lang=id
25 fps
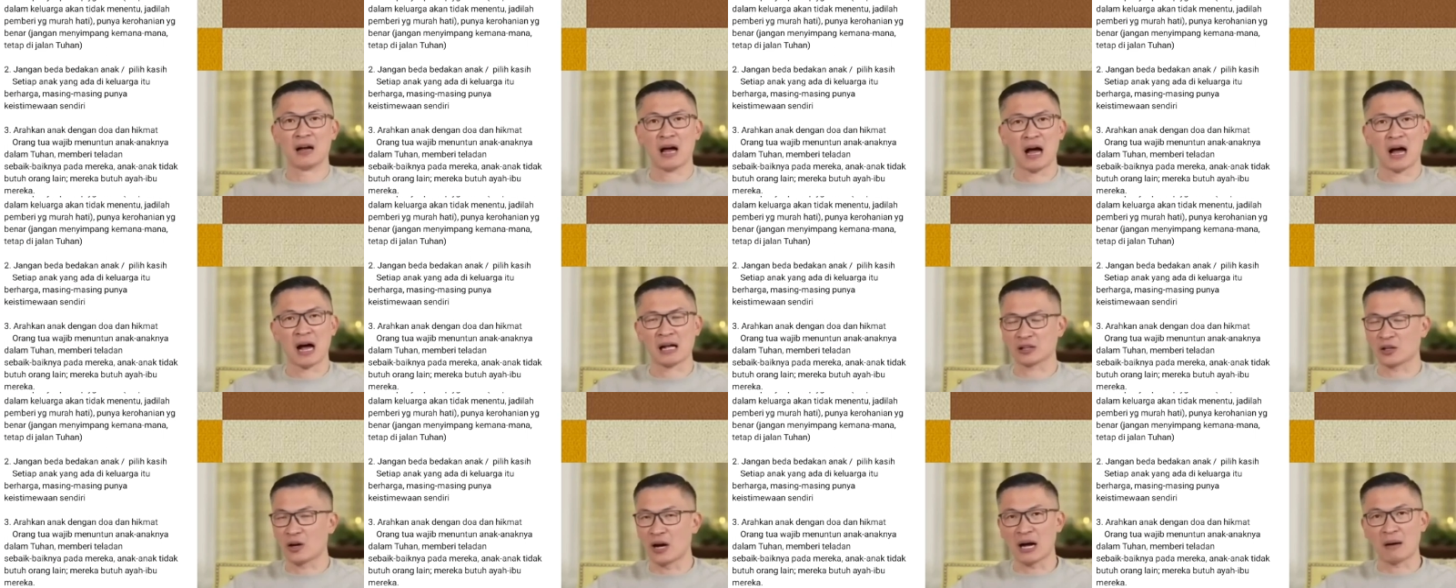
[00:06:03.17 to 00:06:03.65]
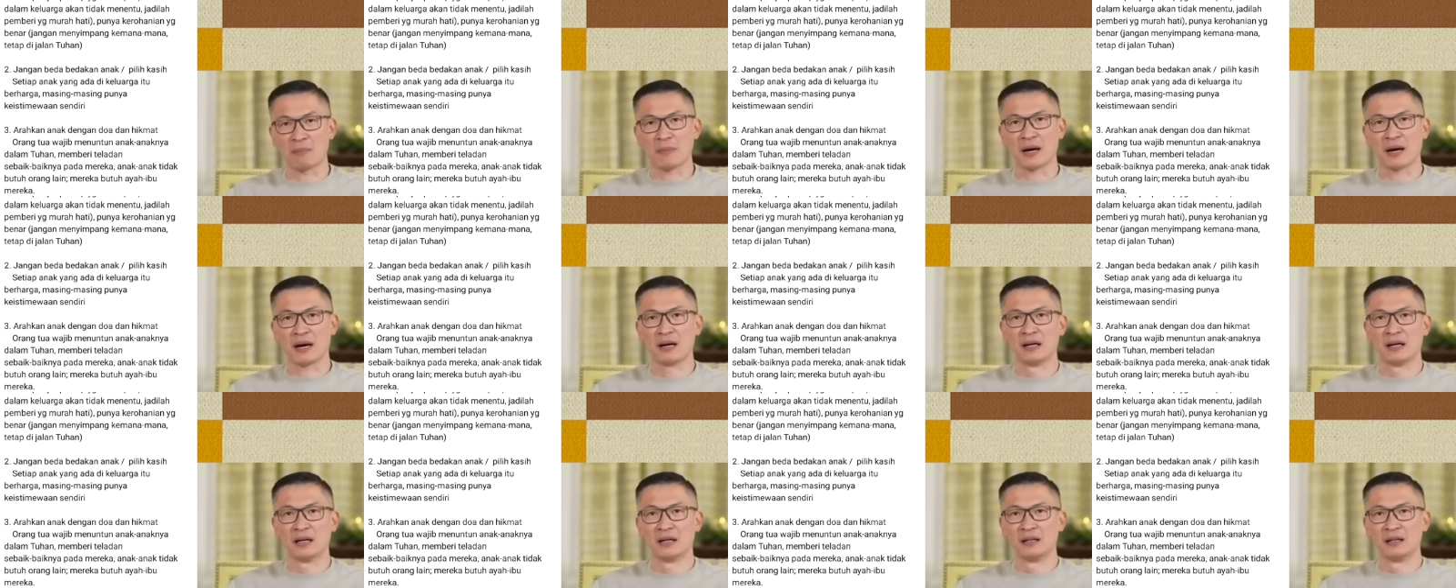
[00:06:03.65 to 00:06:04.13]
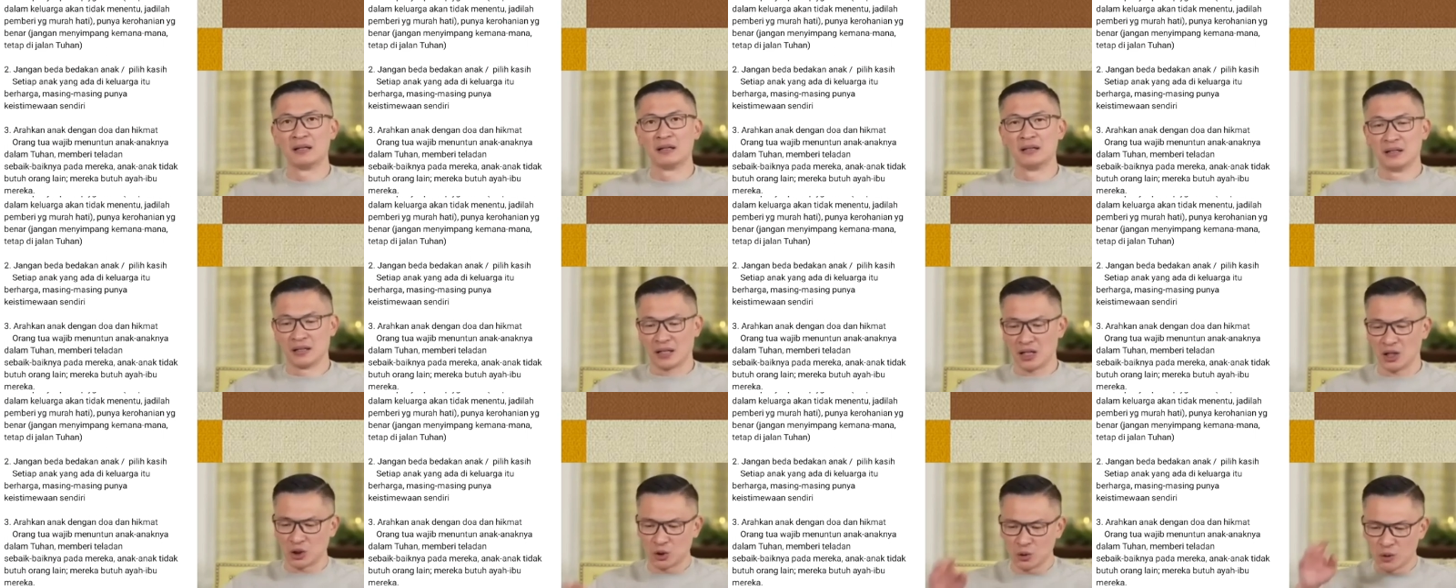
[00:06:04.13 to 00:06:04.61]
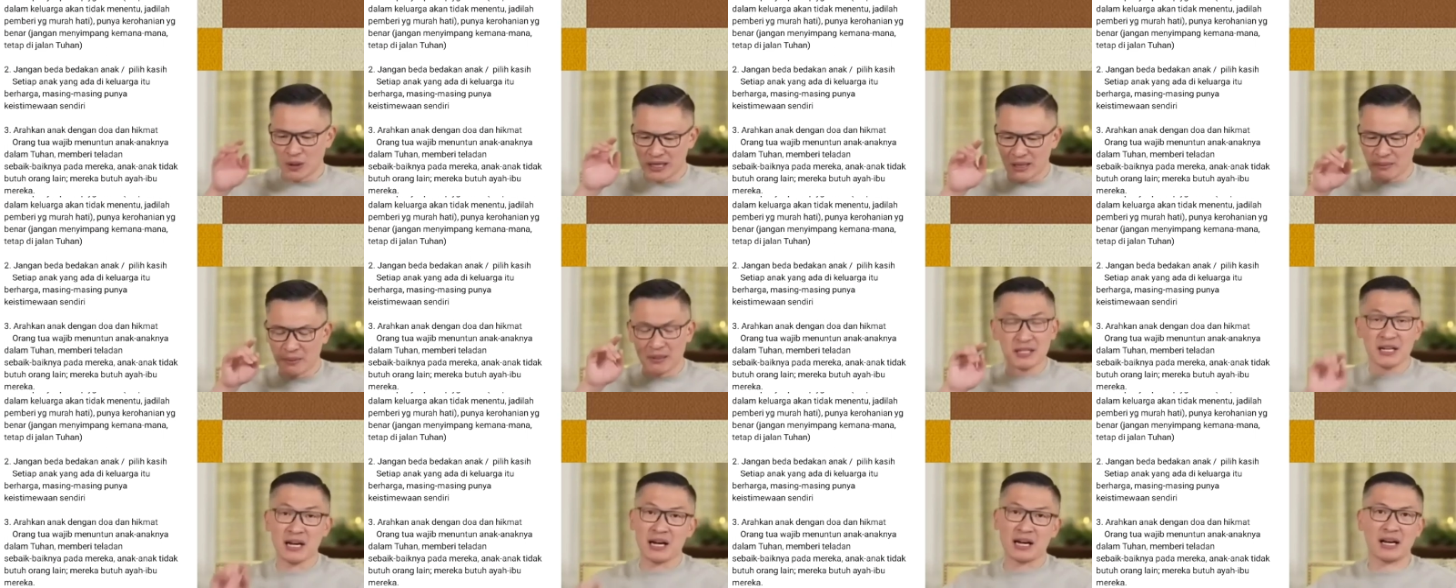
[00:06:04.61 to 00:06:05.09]
atau apa. Kalau Tuhan
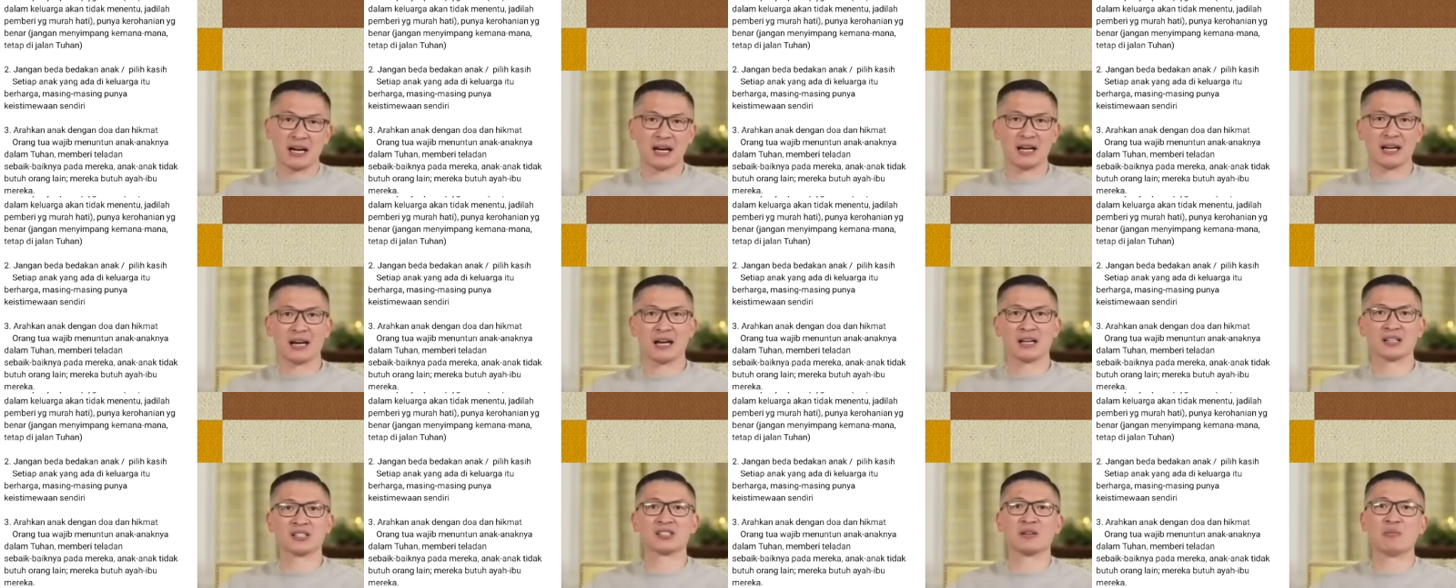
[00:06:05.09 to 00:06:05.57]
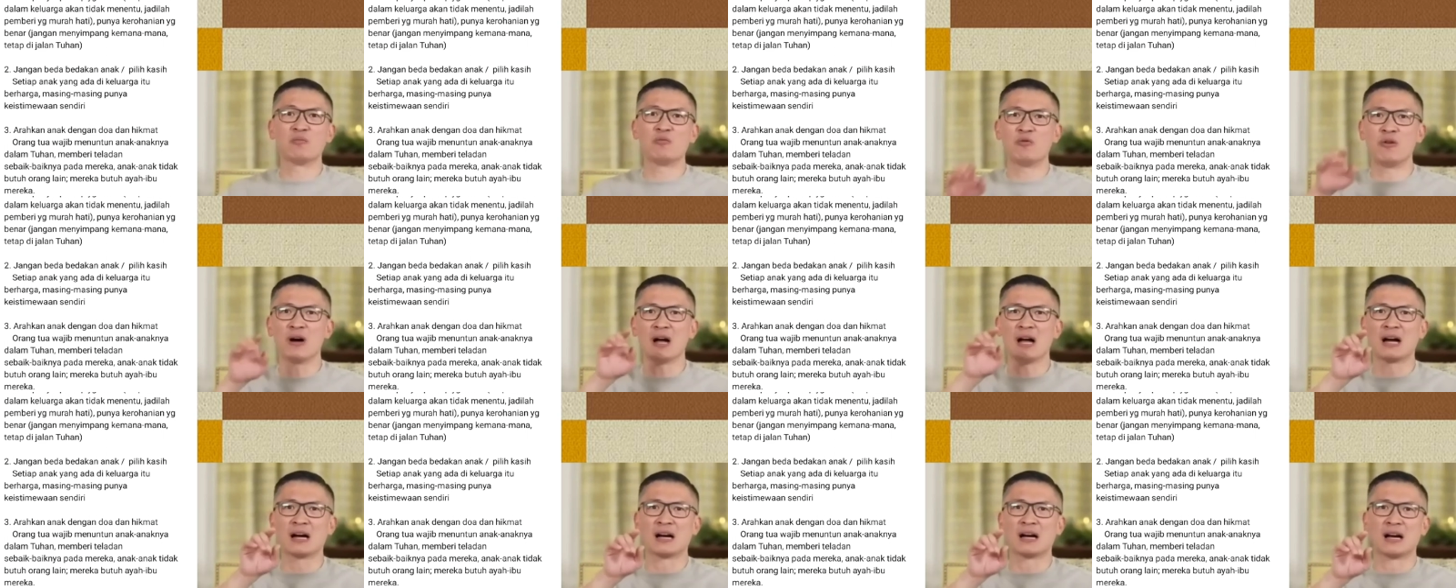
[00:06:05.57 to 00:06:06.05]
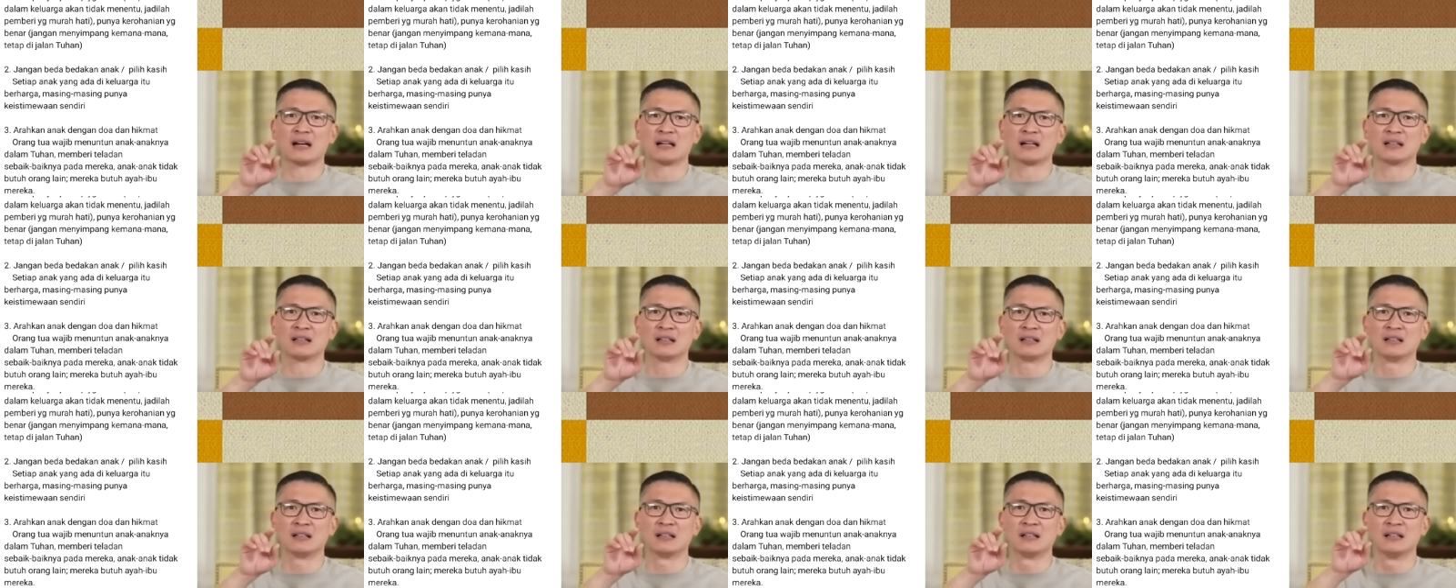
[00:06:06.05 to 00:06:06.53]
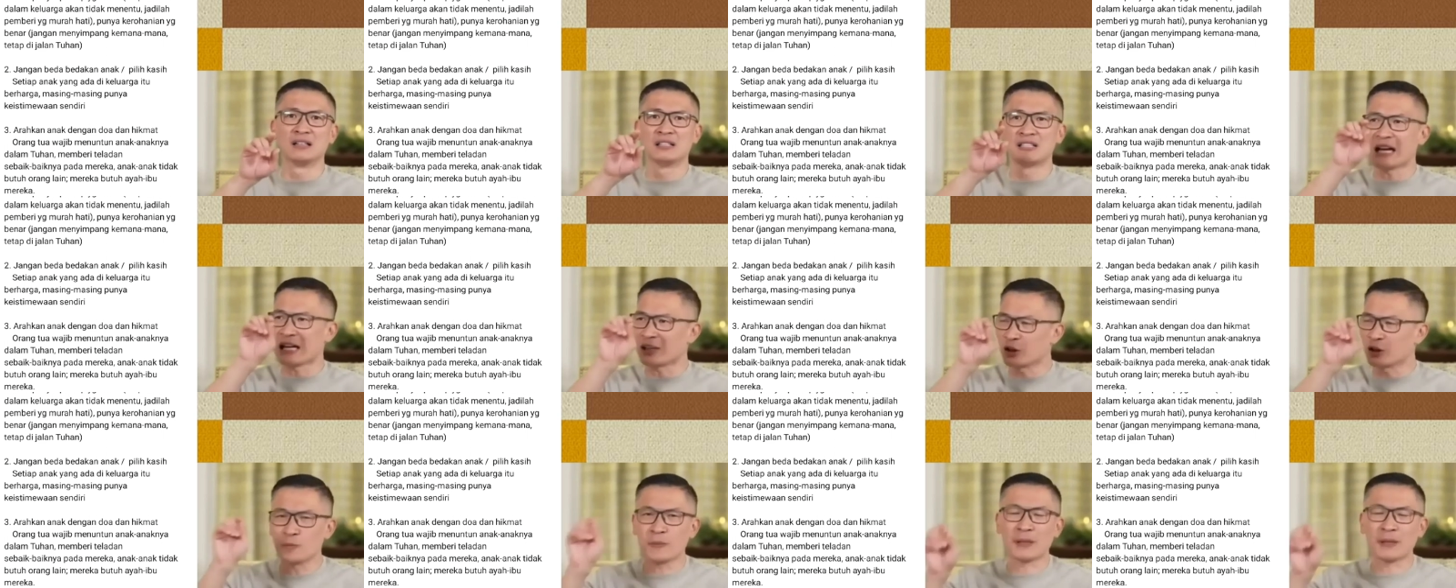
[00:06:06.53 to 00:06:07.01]
yang menjaga ya, semua akan
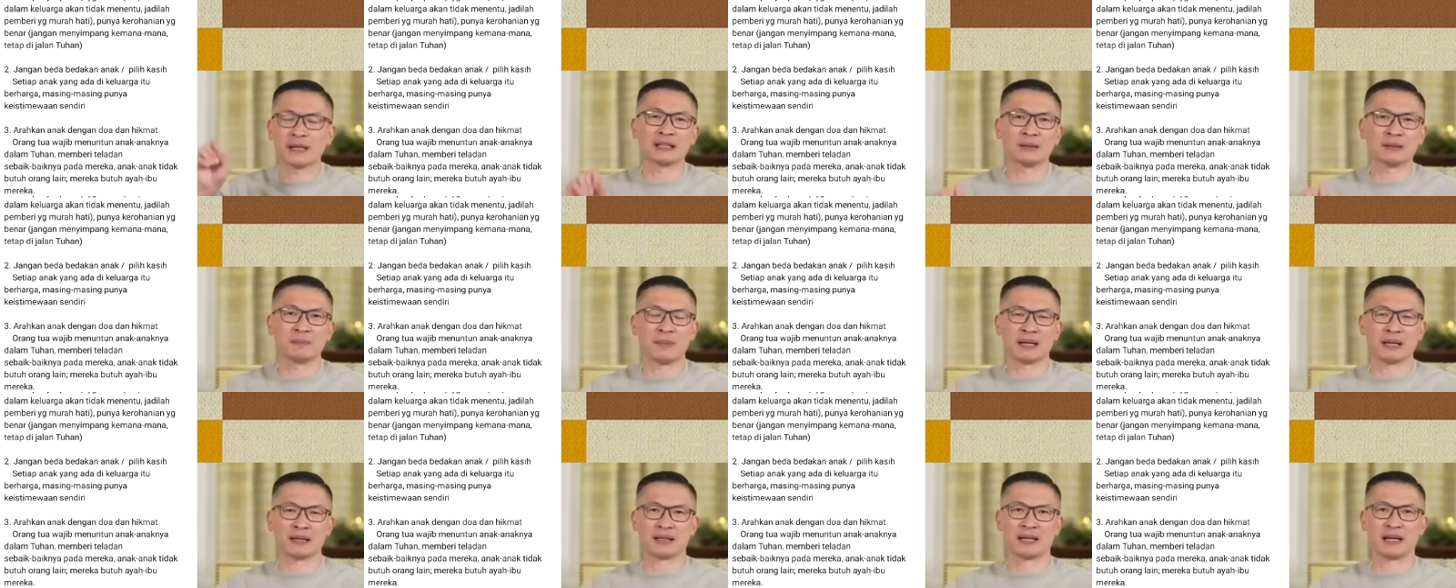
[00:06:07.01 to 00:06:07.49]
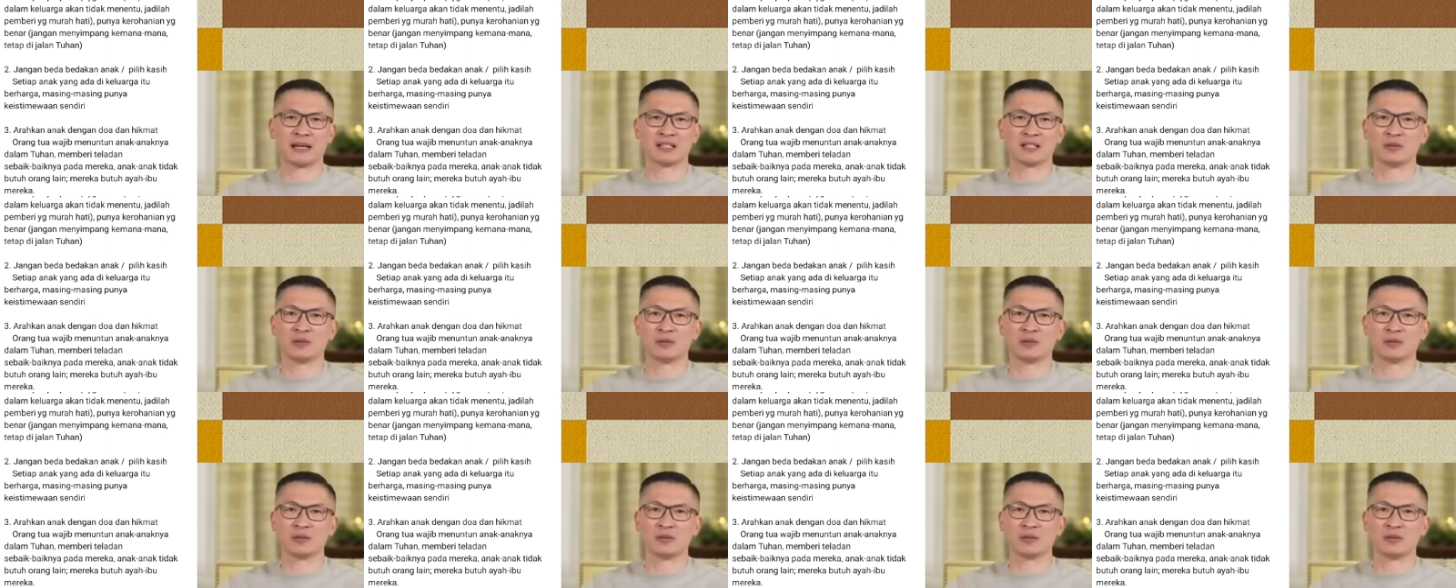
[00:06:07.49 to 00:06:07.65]
jatuh pada tempatnya.